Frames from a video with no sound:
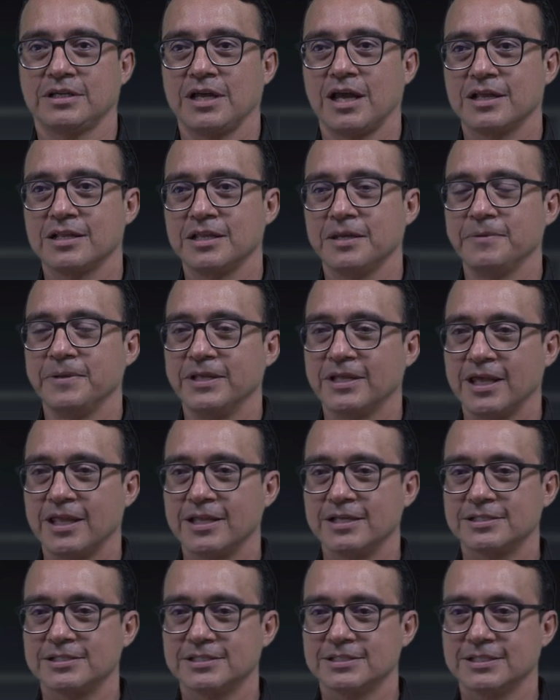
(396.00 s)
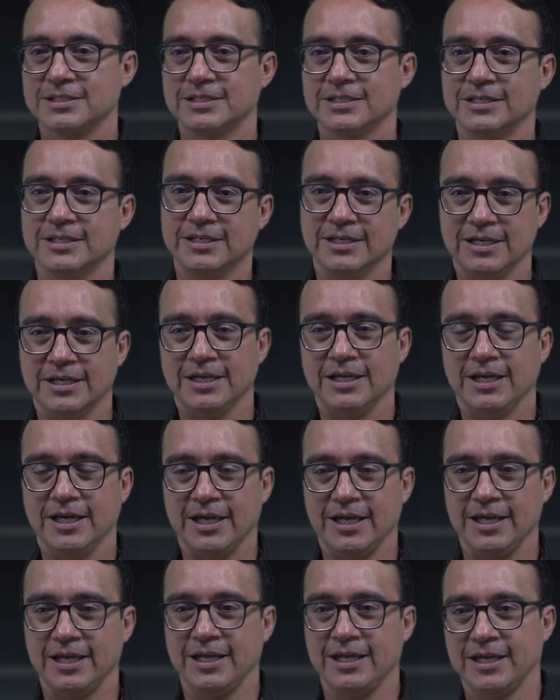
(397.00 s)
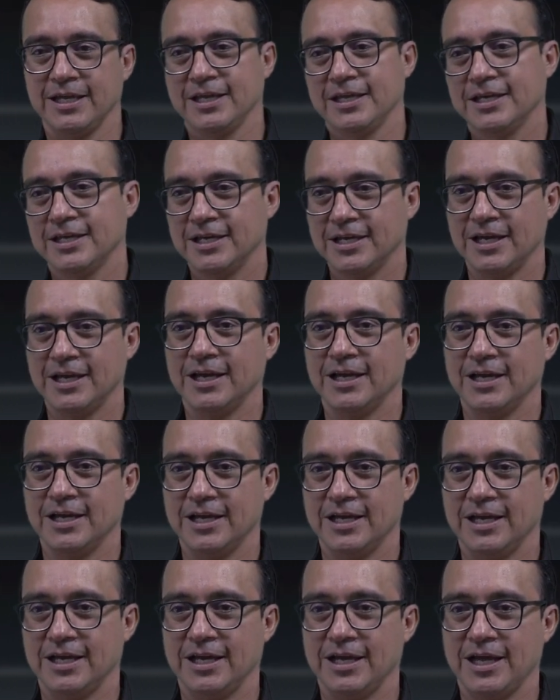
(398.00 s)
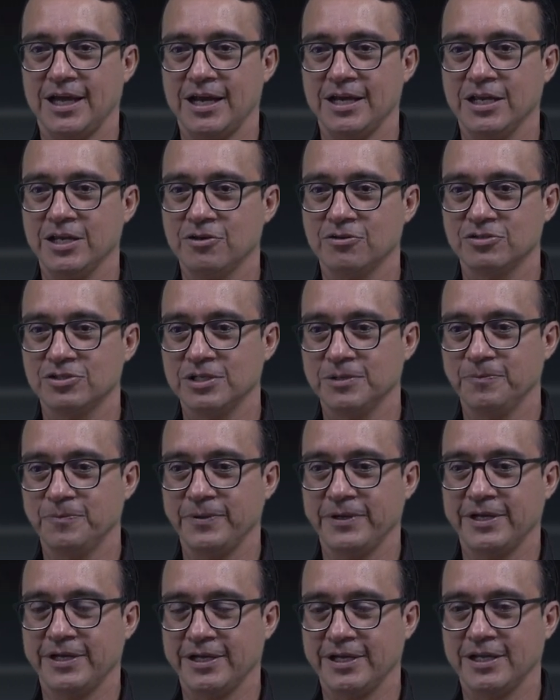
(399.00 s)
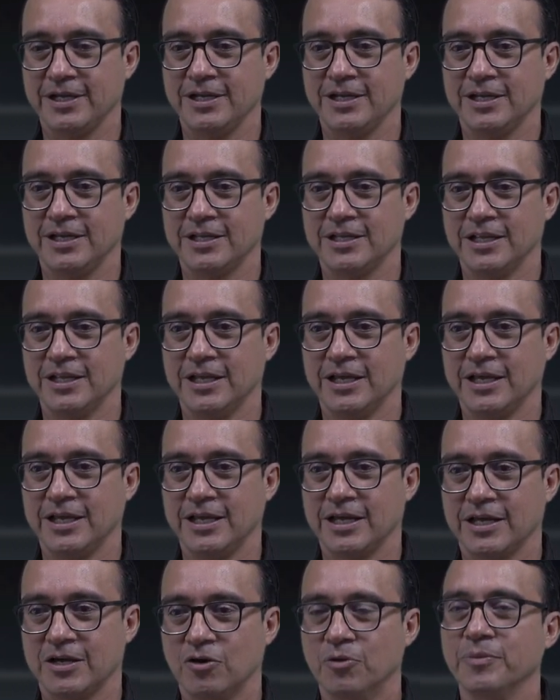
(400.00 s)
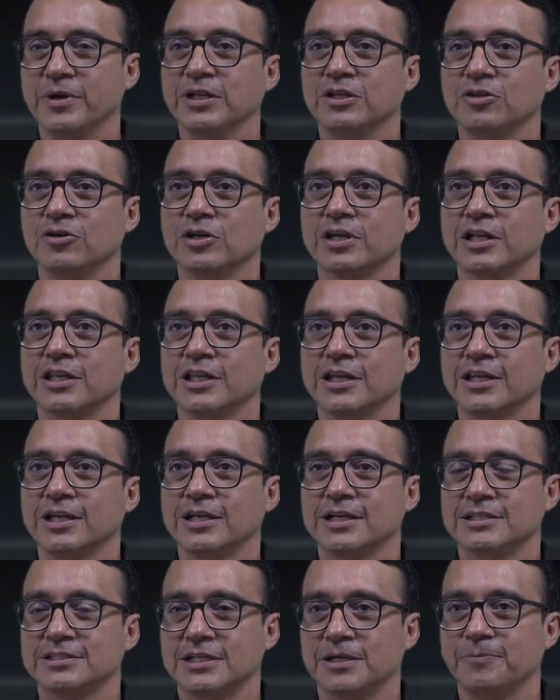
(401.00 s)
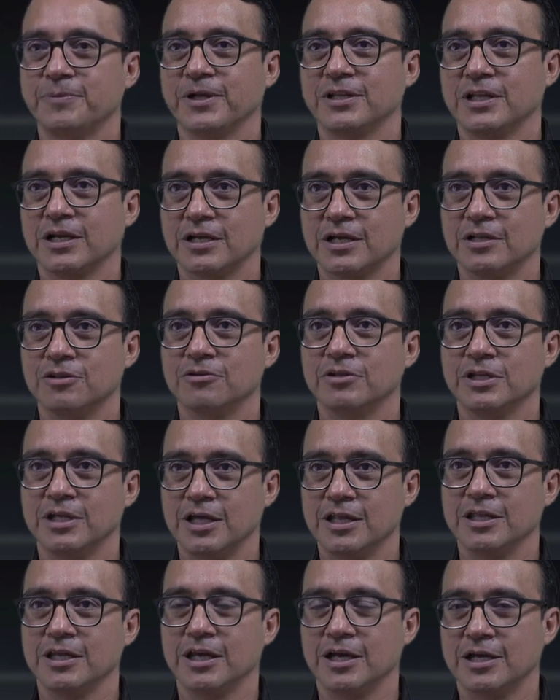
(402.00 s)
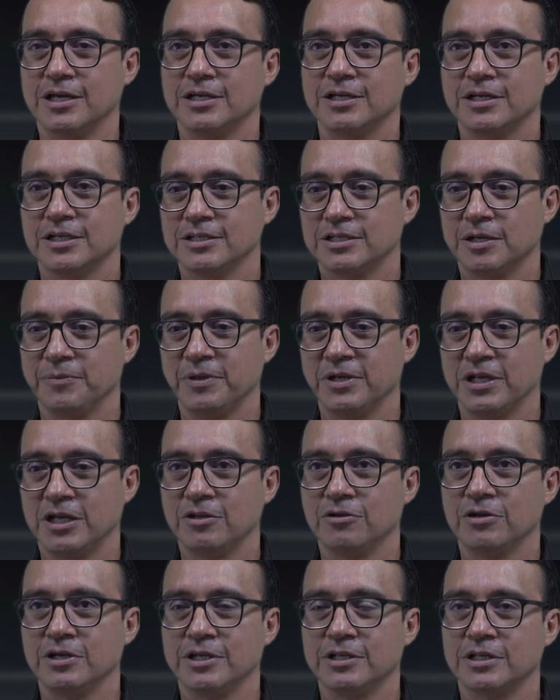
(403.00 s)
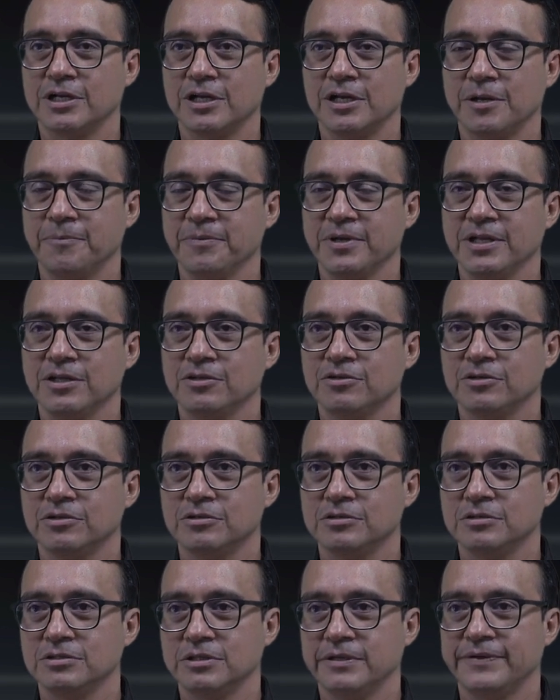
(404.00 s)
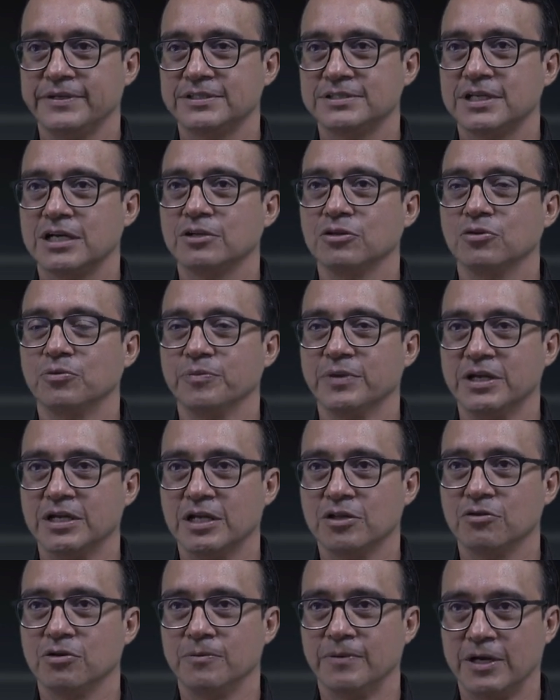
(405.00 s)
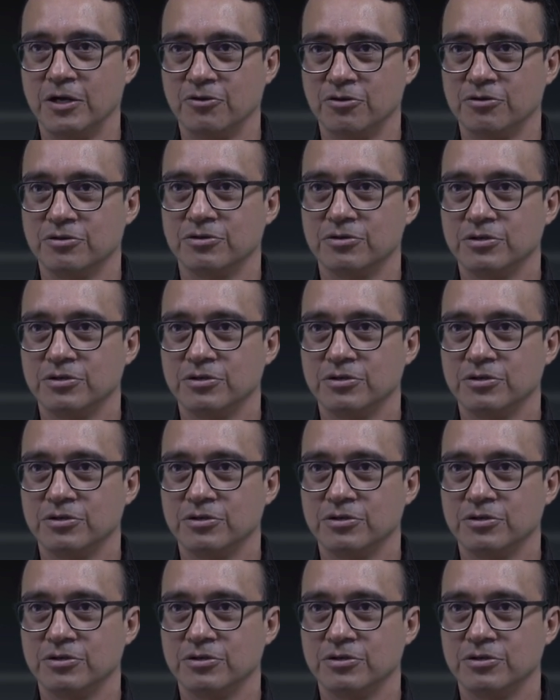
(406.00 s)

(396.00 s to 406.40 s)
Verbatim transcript: ¿Qué actividades? Eh, al niño siempre le, comento que tiene que estar practicando día a día. Terminando el entrenamiento, debe estar dominando el balón.